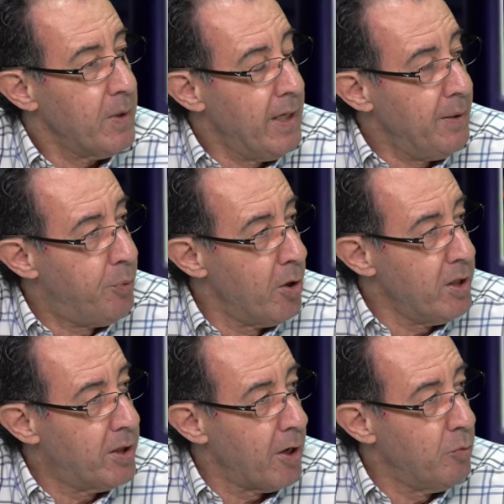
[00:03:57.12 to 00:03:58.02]
e
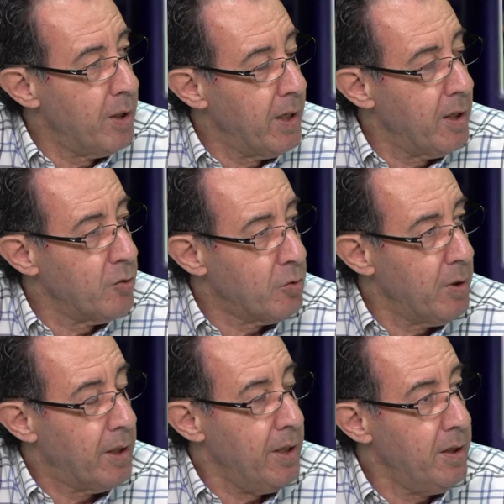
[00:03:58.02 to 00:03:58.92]
pode entrar o Manel, o
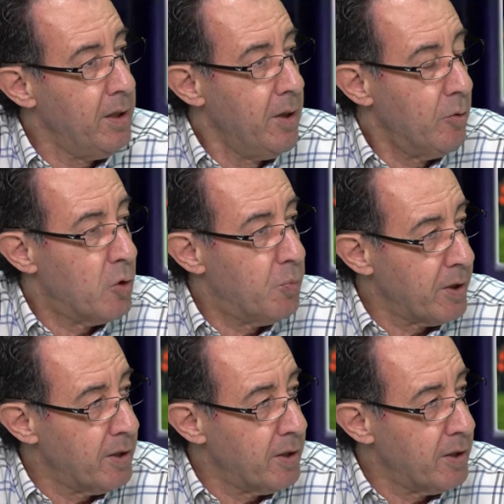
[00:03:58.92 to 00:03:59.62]
Joaquim, o Sporting